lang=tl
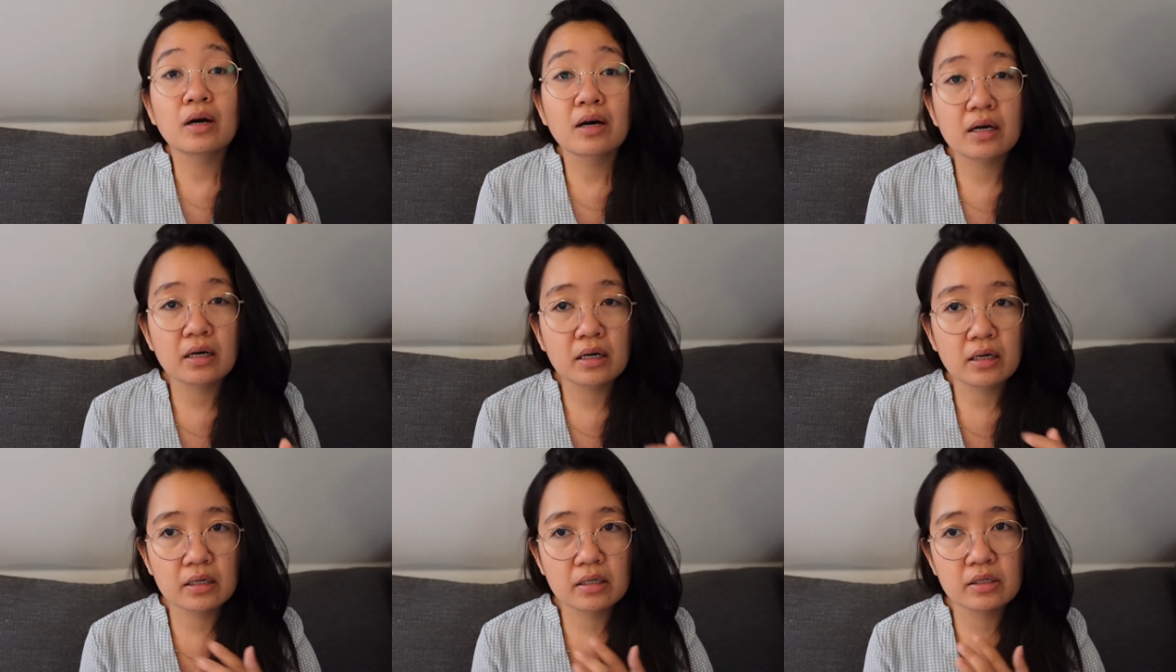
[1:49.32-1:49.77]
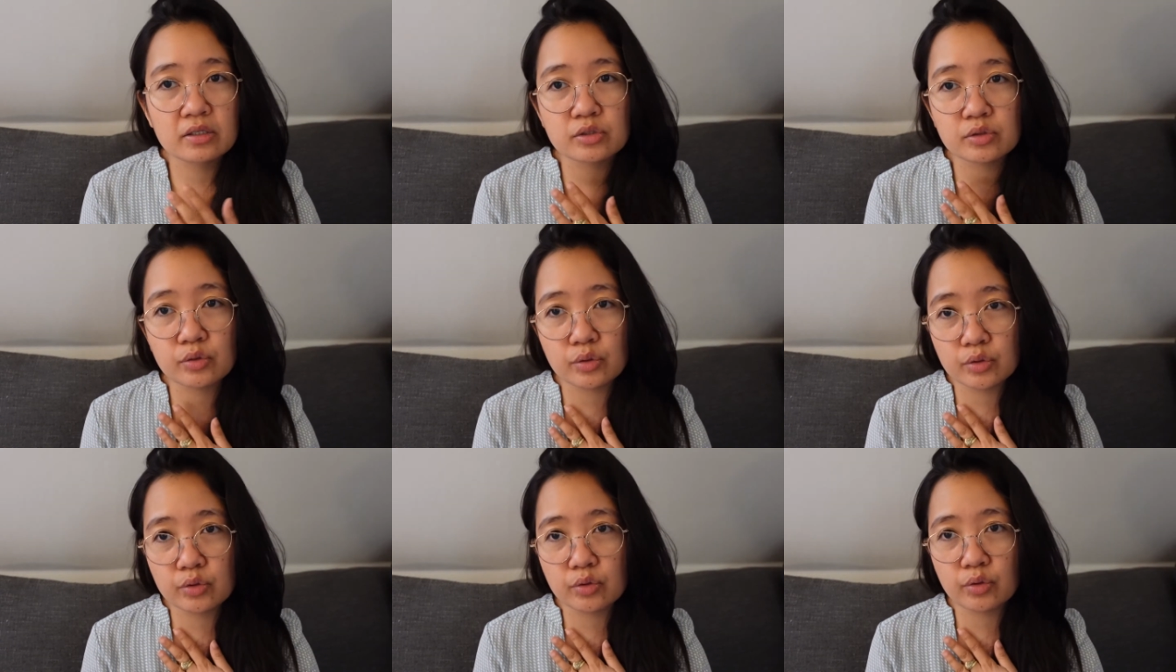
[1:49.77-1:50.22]
Ay, so
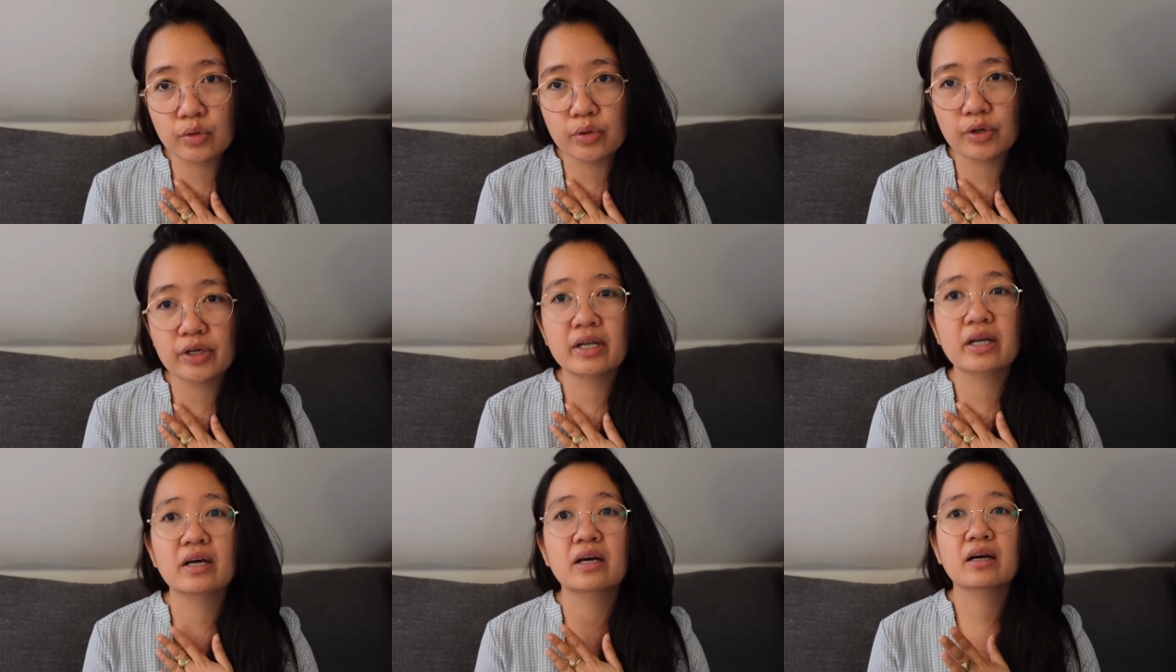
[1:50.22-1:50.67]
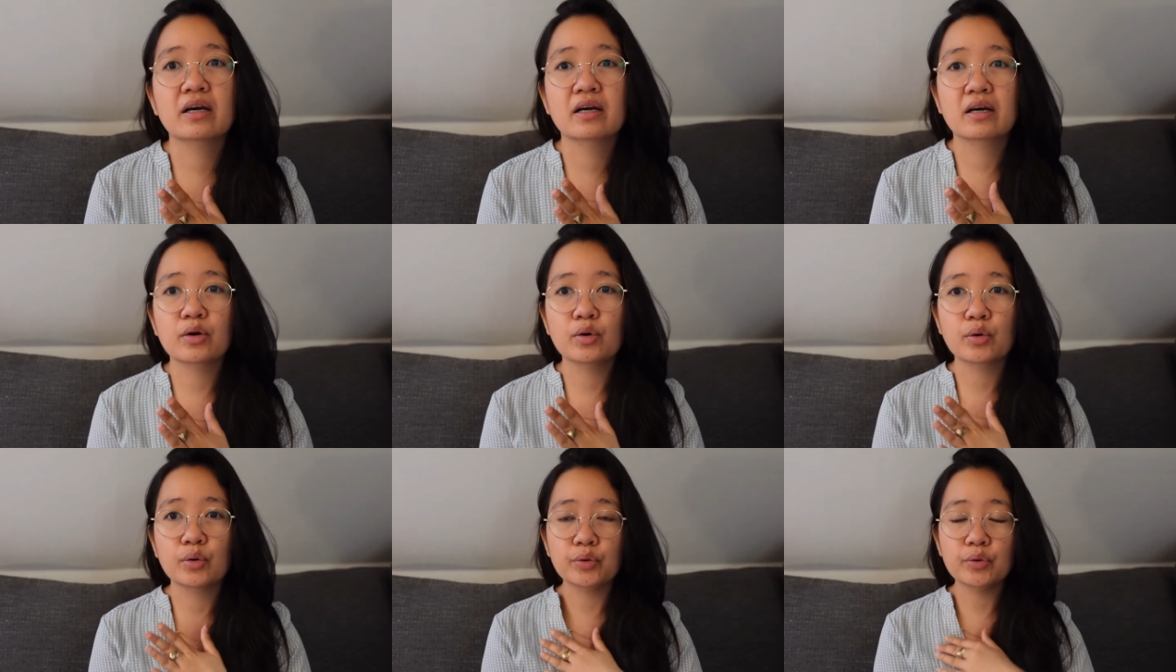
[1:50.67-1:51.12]
yun.
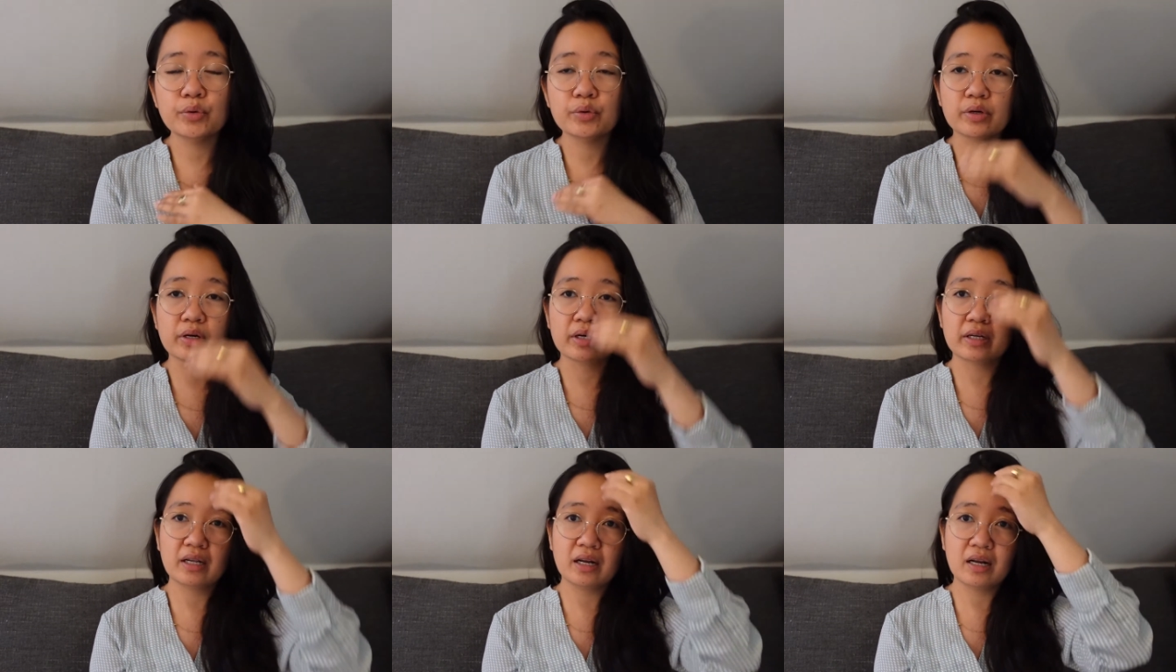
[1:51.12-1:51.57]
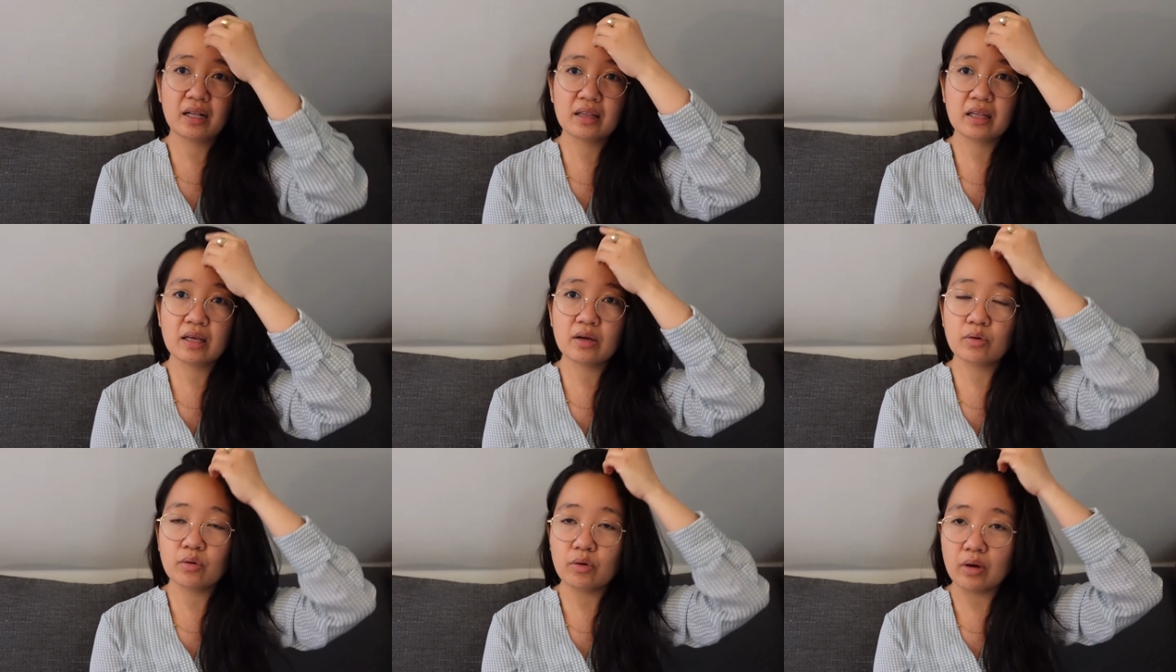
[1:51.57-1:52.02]
Oh,
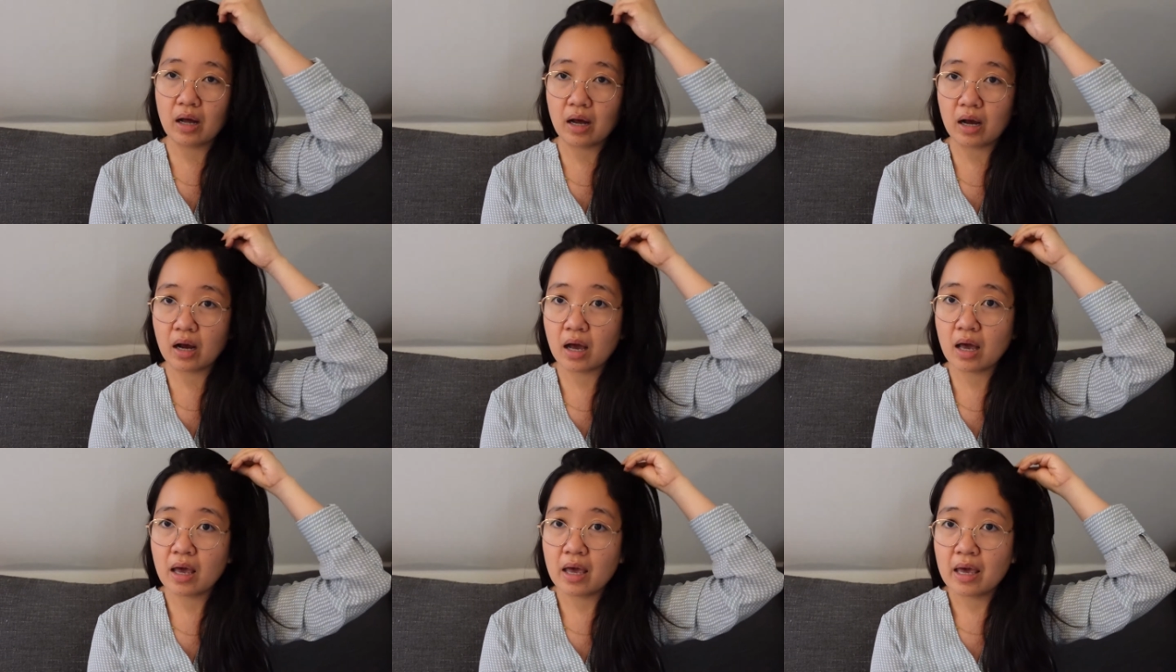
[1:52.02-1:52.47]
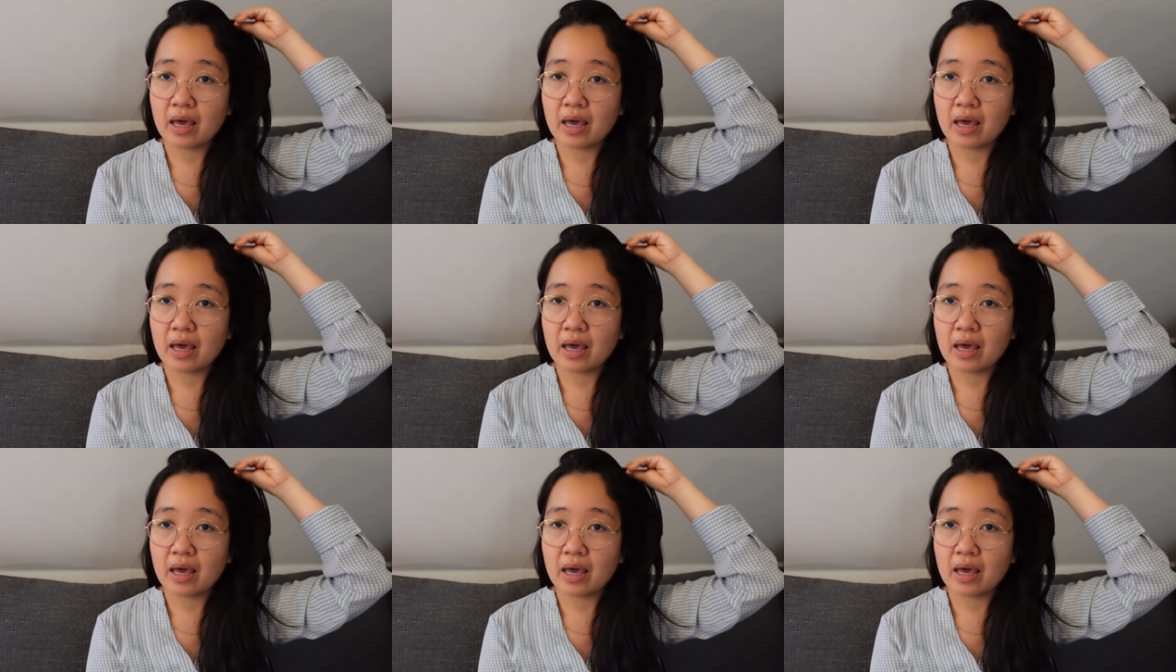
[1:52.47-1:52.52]
kadarating ko lang.